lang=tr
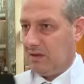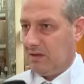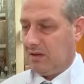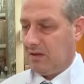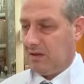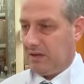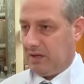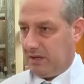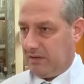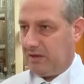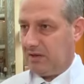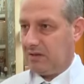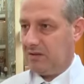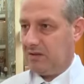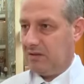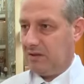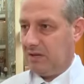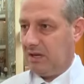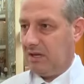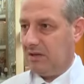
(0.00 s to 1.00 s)
Evet
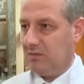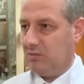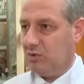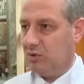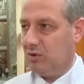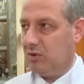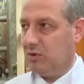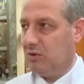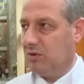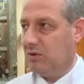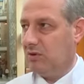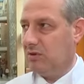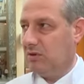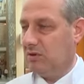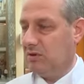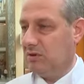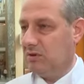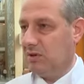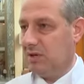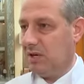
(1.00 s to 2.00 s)
yani bu
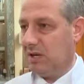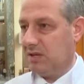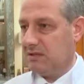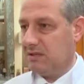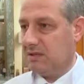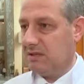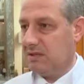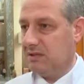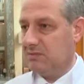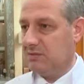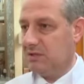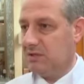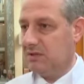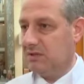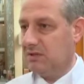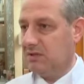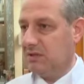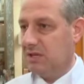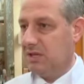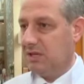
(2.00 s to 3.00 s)
e, hastalarımızın
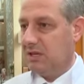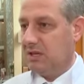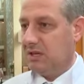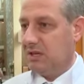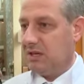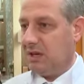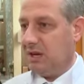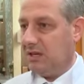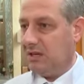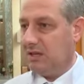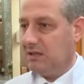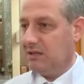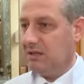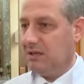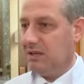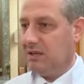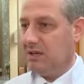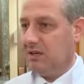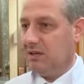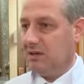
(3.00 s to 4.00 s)

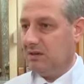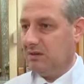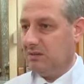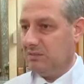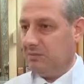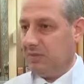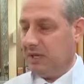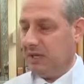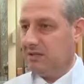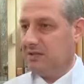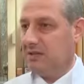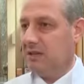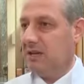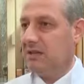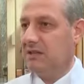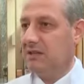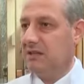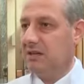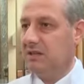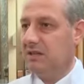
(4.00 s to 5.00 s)
alanda belli
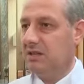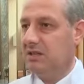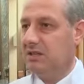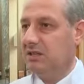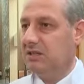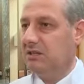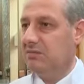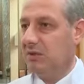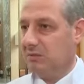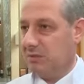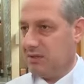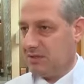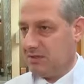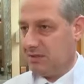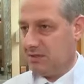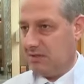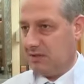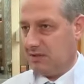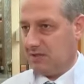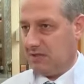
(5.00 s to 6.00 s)
saatlerde yığılmamasını
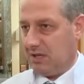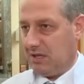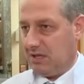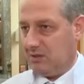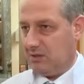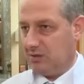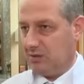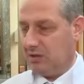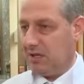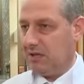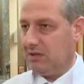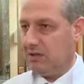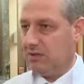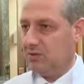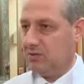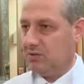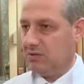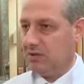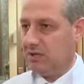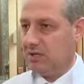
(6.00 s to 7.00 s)
da sağlıyor.
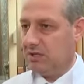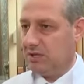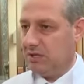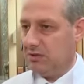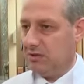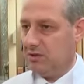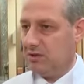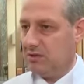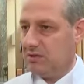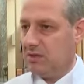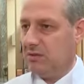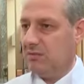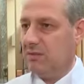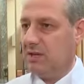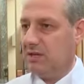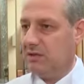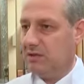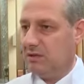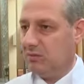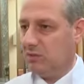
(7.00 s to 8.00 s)
Randevusuna geliyor,
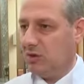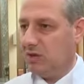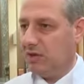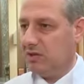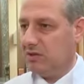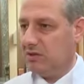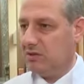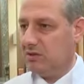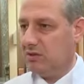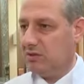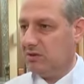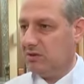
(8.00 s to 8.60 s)
zamanında muayenesini olup